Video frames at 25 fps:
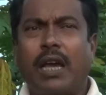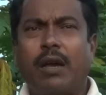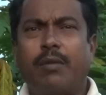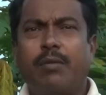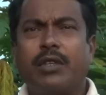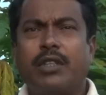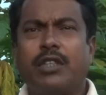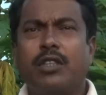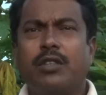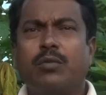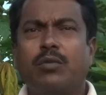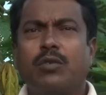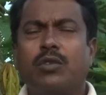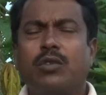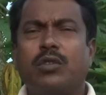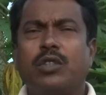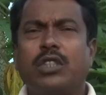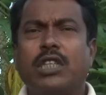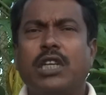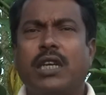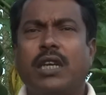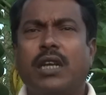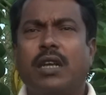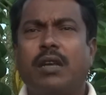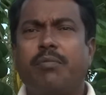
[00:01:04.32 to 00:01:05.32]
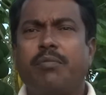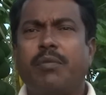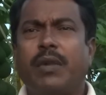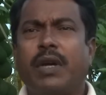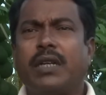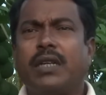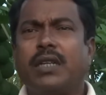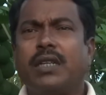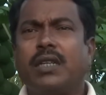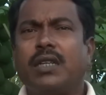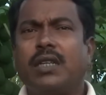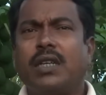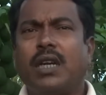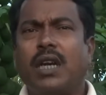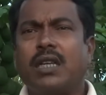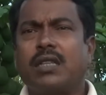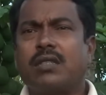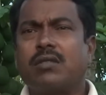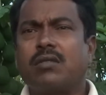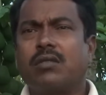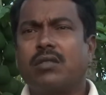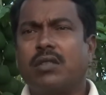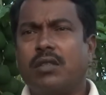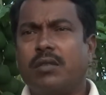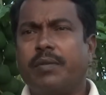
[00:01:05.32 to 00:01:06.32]
আমাদের মতো যারা মাঠে কাজ
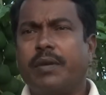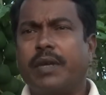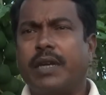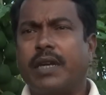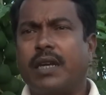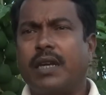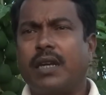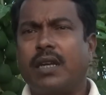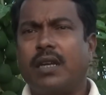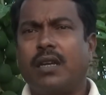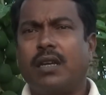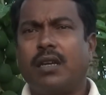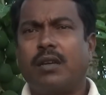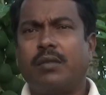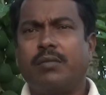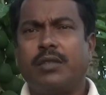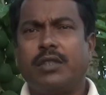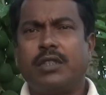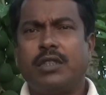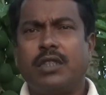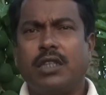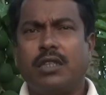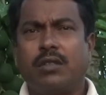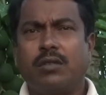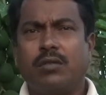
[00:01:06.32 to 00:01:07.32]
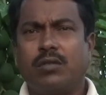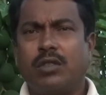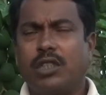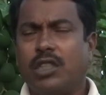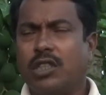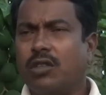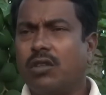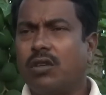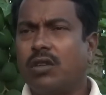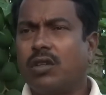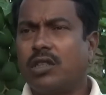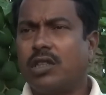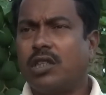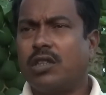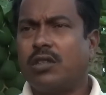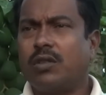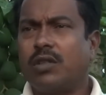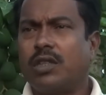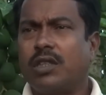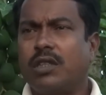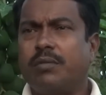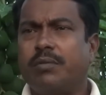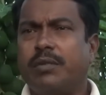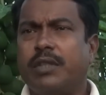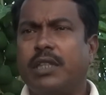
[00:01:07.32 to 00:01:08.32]
করতে পারে না আমি যেহেতু শিক্ষকতা
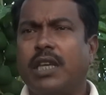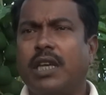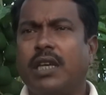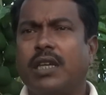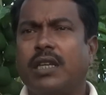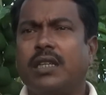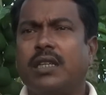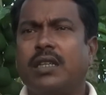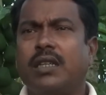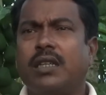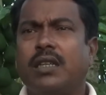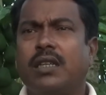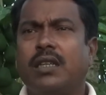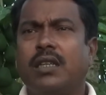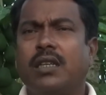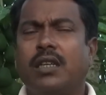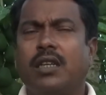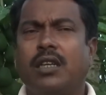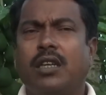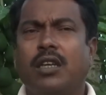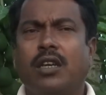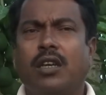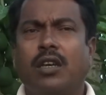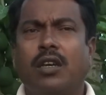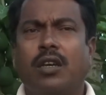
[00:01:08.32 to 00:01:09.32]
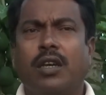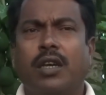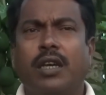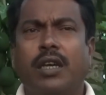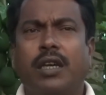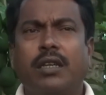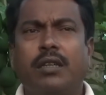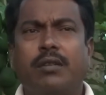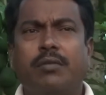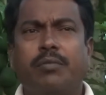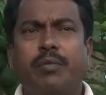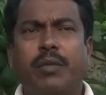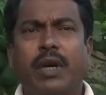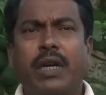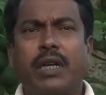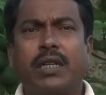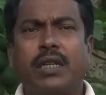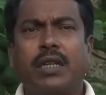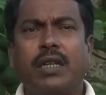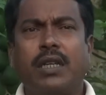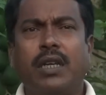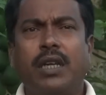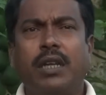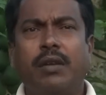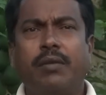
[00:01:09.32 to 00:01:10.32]
করি বিধায় এই
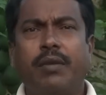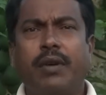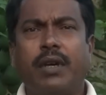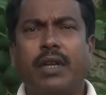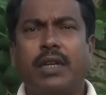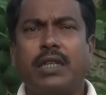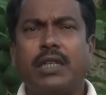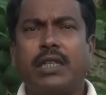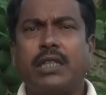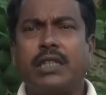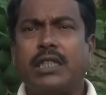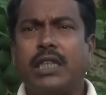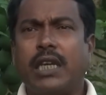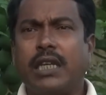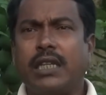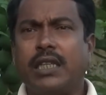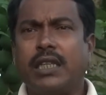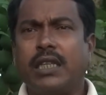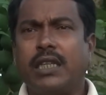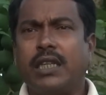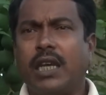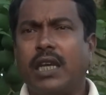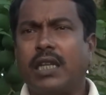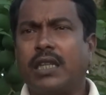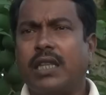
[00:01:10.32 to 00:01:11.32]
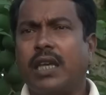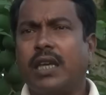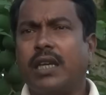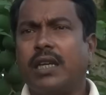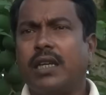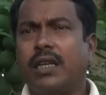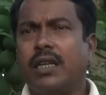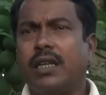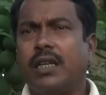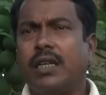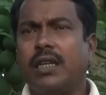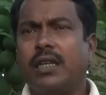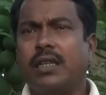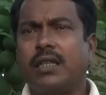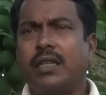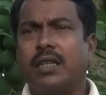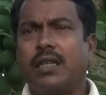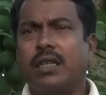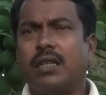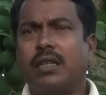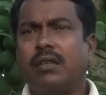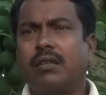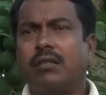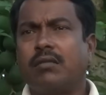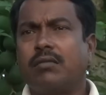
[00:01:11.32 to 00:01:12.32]
মাঠের লেবারের সাথে না থাকলে এটা
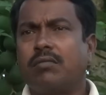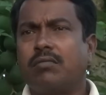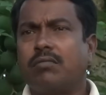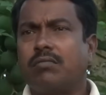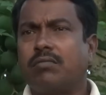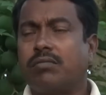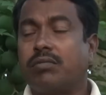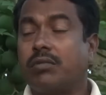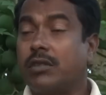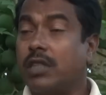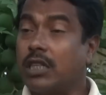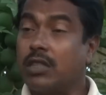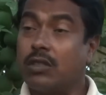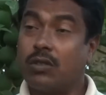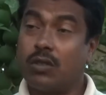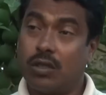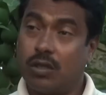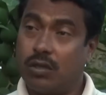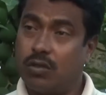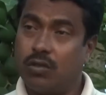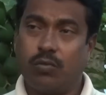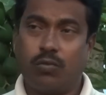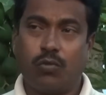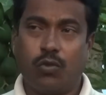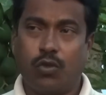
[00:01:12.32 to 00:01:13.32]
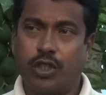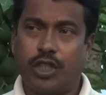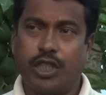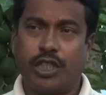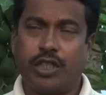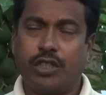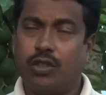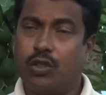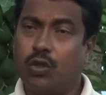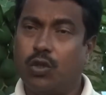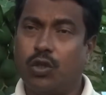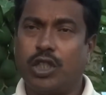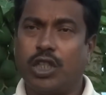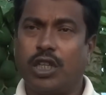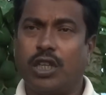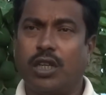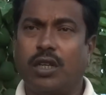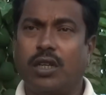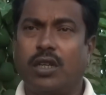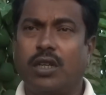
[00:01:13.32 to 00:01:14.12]
চাষ করা খুব কঠিন জটিল